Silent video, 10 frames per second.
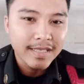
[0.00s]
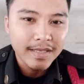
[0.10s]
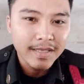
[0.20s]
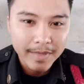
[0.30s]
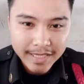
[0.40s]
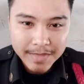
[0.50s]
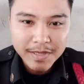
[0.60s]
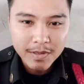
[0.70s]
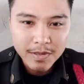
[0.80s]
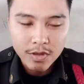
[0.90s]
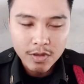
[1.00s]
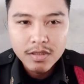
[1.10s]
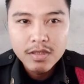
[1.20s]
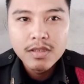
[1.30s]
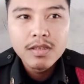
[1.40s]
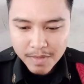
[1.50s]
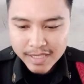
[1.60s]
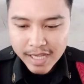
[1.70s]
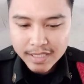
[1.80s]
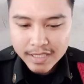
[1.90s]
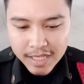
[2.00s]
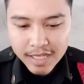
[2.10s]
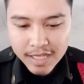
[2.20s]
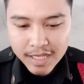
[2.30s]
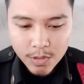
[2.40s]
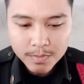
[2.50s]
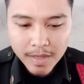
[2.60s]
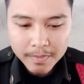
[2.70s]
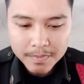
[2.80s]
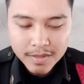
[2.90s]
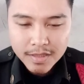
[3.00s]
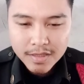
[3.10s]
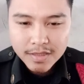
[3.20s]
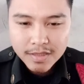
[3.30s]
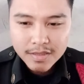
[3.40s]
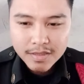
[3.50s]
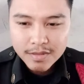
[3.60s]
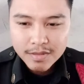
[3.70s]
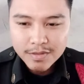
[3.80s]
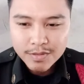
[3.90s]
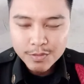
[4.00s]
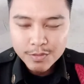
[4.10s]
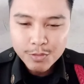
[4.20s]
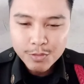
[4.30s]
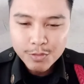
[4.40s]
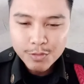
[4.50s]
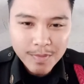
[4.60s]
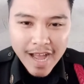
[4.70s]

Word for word: เคยทำอาชีพนี้มาก่อนบางทีก็เจอคนแบบดูถูก